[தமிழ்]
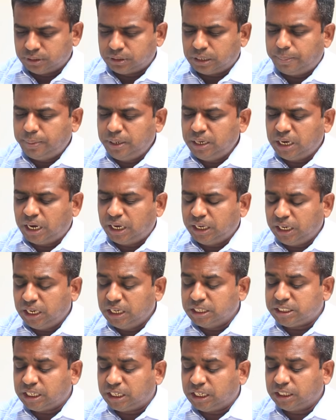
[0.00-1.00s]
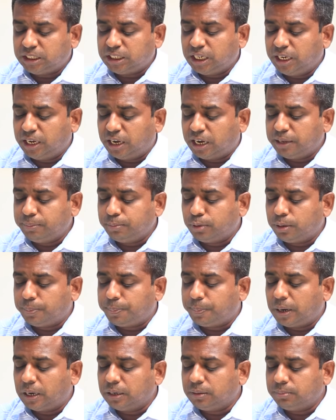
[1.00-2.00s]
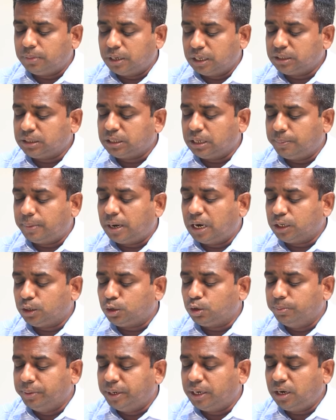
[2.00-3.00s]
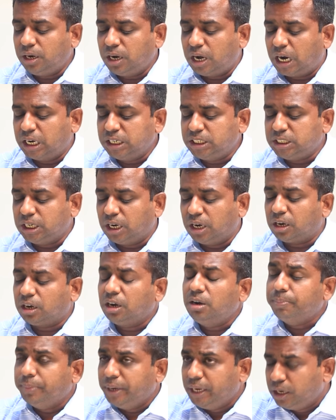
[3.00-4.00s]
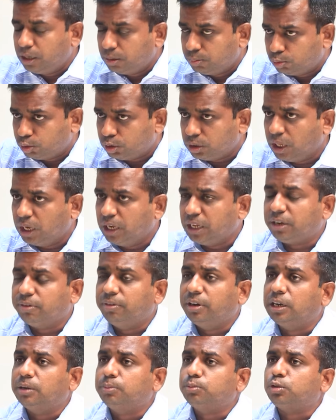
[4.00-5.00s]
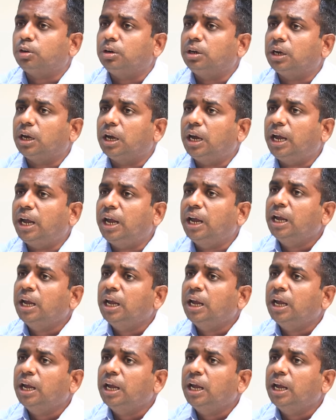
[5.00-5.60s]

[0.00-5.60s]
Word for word: தமிழ்நாட்டில் இச்சட்டத்தை நடைமுறைப்படுத்த மாட்டோம் என்று ஆட்சியாளர்கள் மீண்டும் உறுதியளிக்க வேண்டும் சொல்லுங்க